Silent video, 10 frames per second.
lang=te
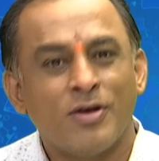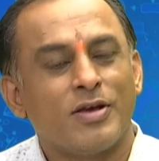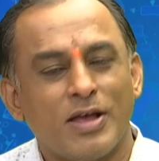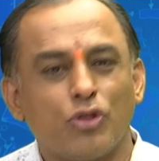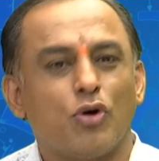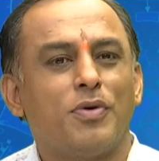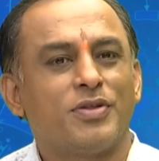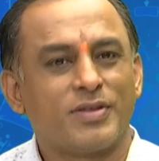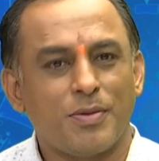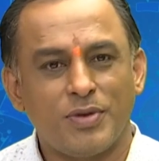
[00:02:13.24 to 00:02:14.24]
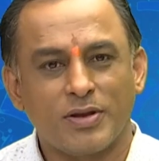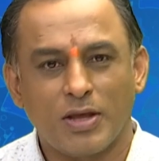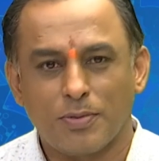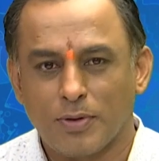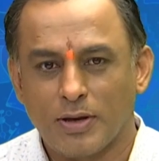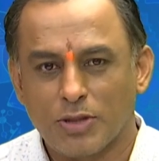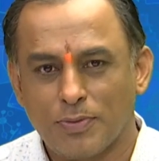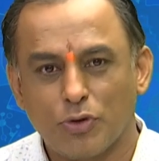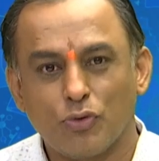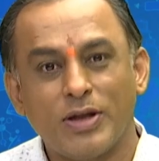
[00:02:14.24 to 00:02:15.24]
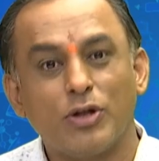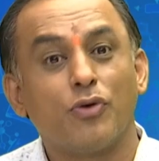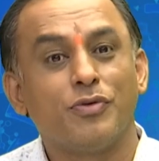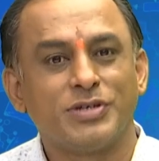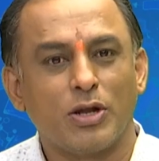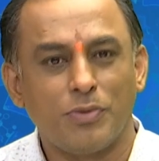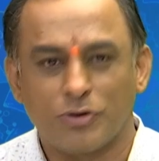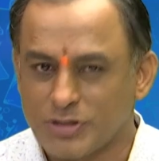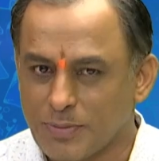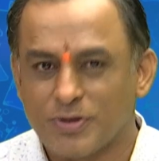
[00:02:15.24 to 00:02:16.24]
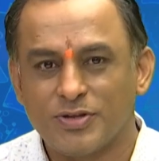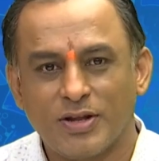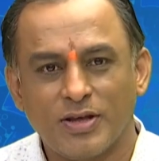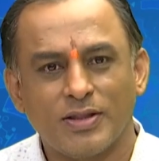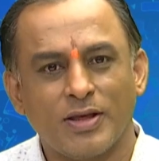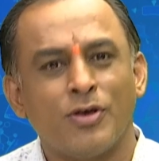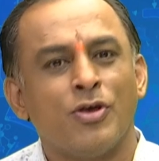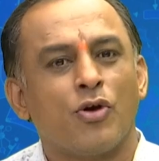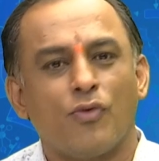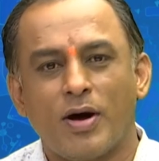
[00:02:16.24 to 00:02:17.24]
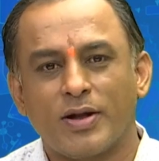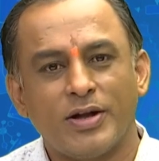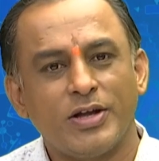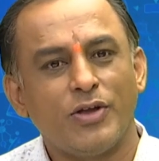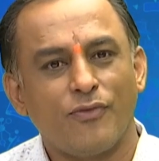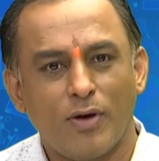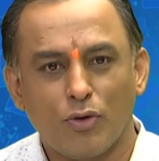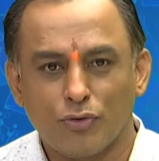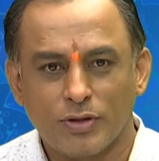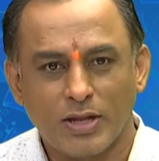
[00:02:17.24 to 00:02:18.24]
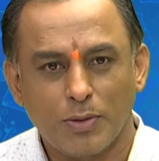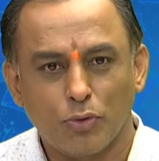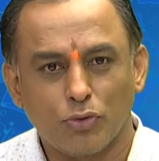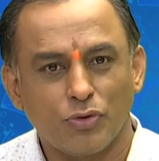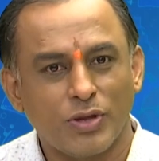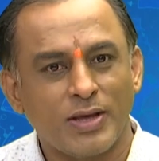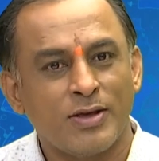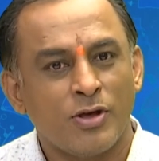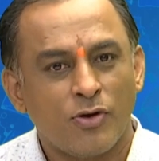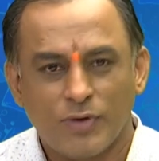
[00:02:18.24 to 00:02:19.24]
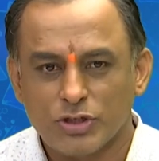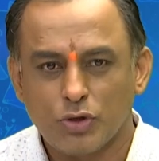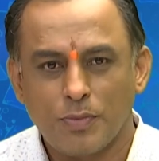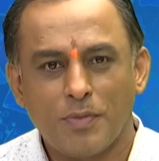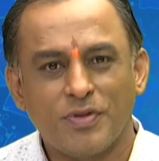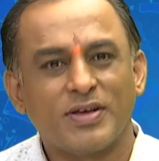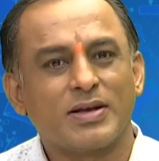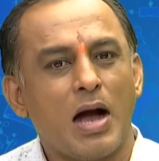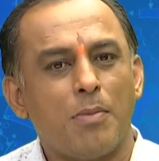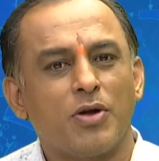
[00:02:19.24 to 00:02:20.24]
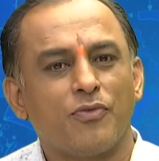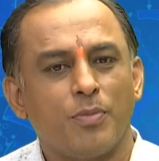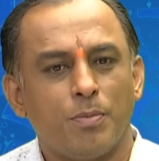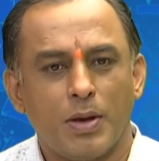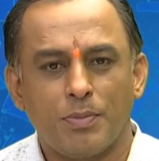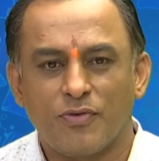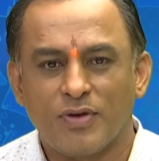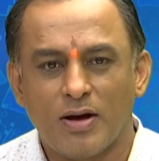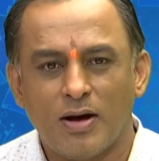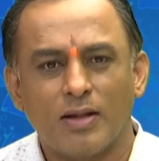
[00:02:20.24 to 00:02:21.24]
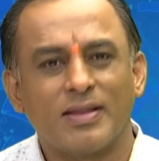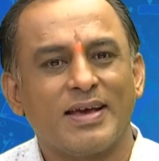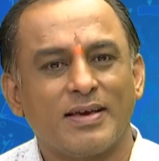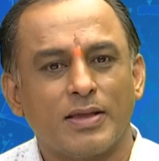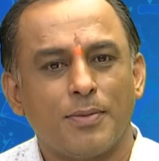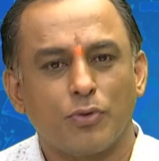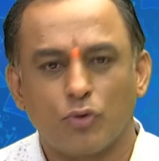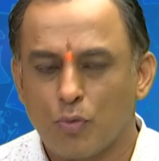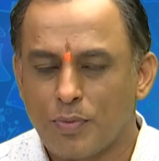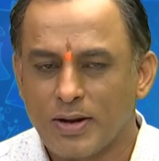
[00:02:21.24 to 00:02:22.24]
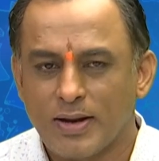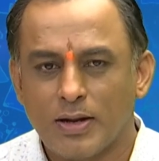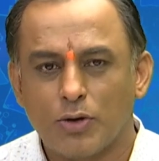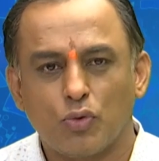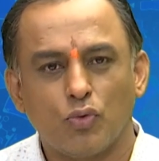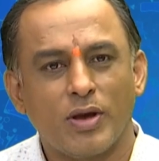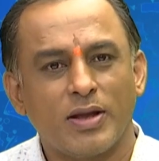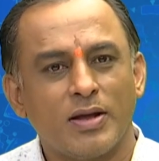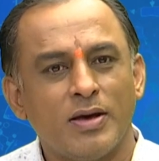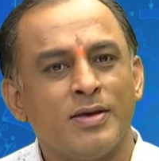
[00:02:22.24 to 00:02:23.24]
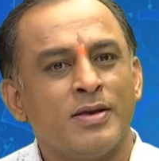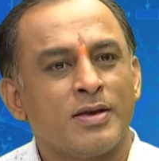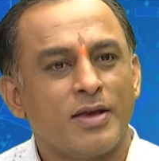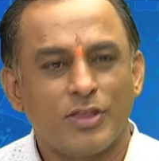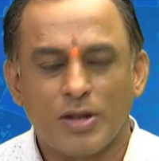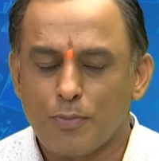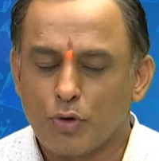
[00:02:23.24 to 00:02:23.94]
ఎంతోమంది సబ్జెక్ట్స్ ఎక్స్పర్ట్స్ ఎన్నో విషయాలు మీకు చెప్పడం జరిగింది వాటన్నిటిని ఫాలో అవుతే సరిపోతుంది ఫస్ట్ పేపర్ ఇస్ అ కామన్ పేపర్ ఫర్ ఆల్ ద ఎగ్జామ్స్ గ్రూప్ వన్ అయినా టూ అయినా ఇతర